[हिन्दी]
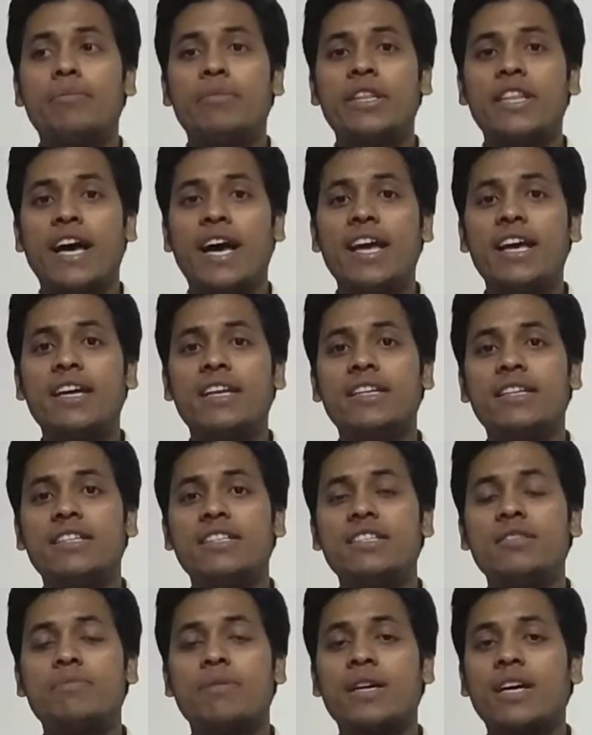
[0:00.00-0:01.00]
विधायक ने
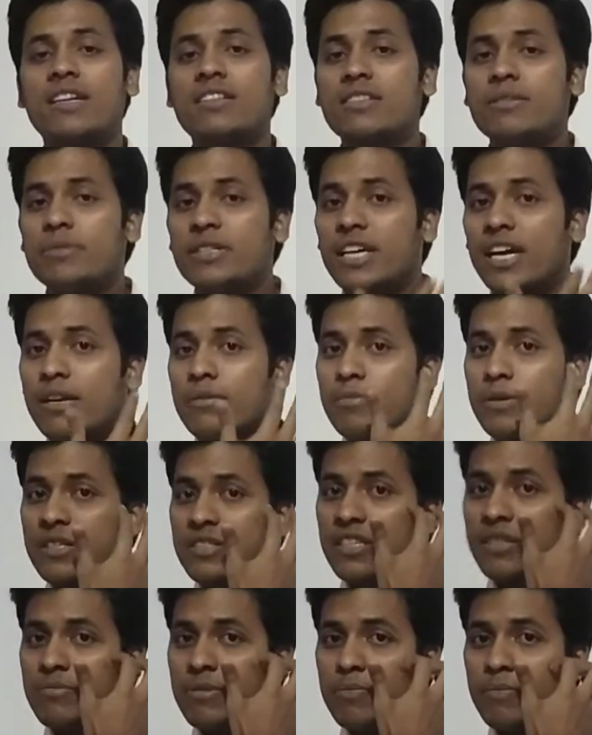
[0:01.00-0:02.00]
जिस प्रकार से विधान
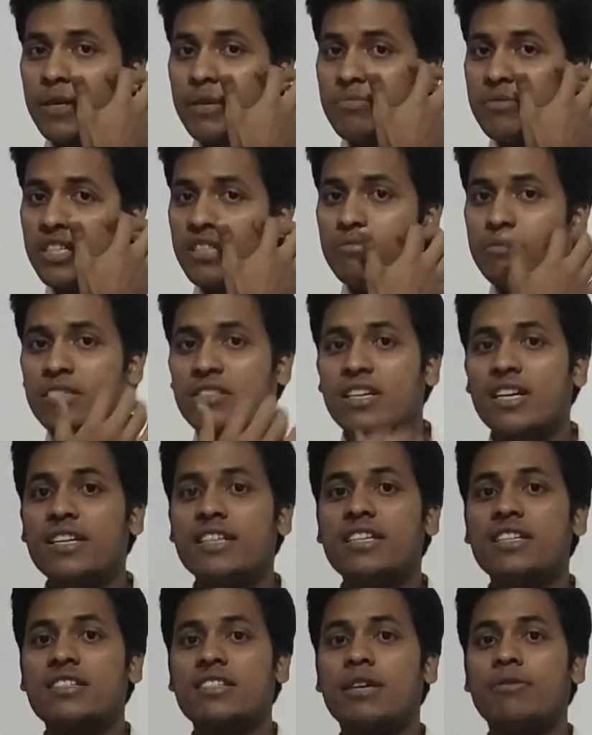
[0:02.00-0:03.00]
परिषद में प्रेमचंद मिश्रा
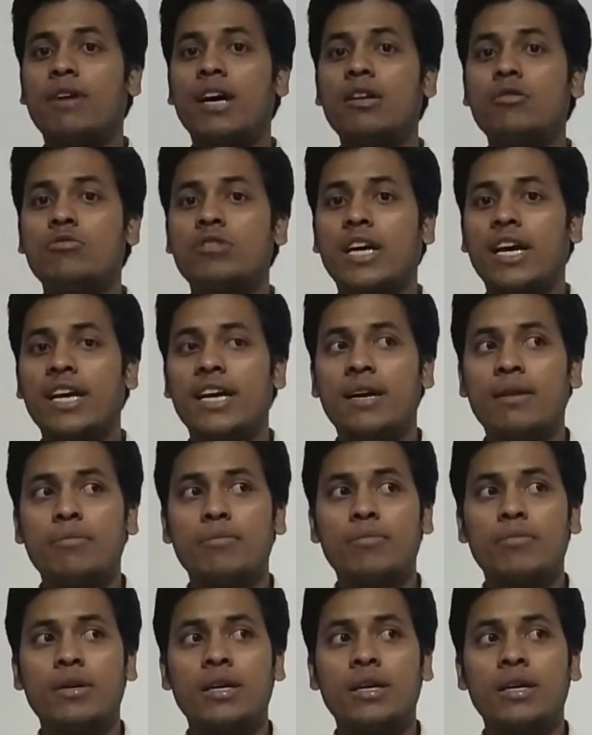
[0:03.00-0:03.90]
ने यह सवाल उठाया